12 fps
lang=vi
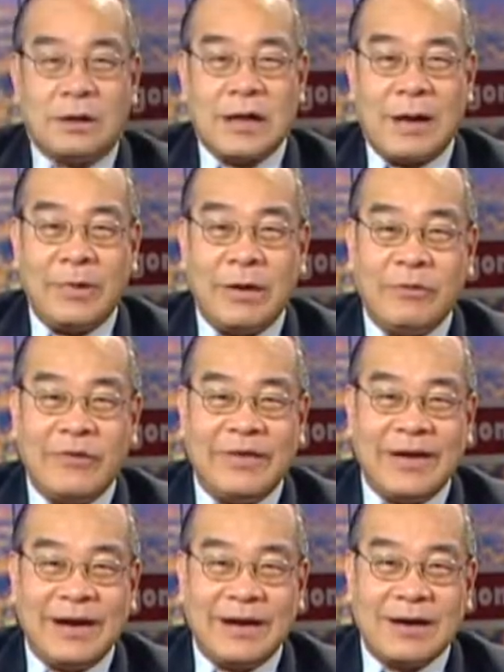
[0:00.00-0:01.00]
Cảm ơn quý
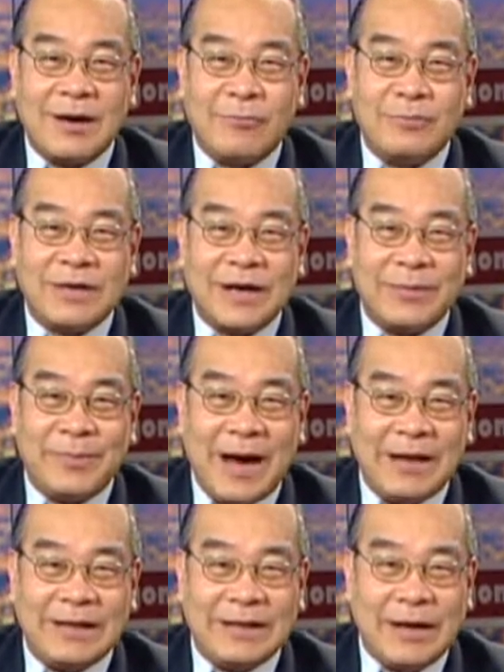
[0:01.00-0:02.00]
vị đã không rời
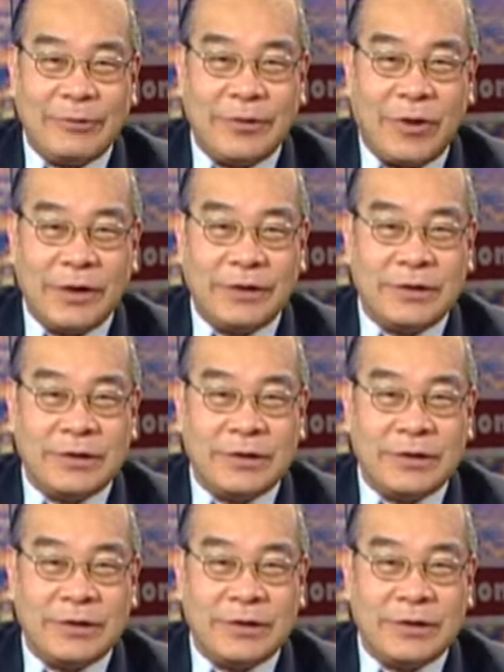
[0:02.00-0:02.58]
mái để theo dõi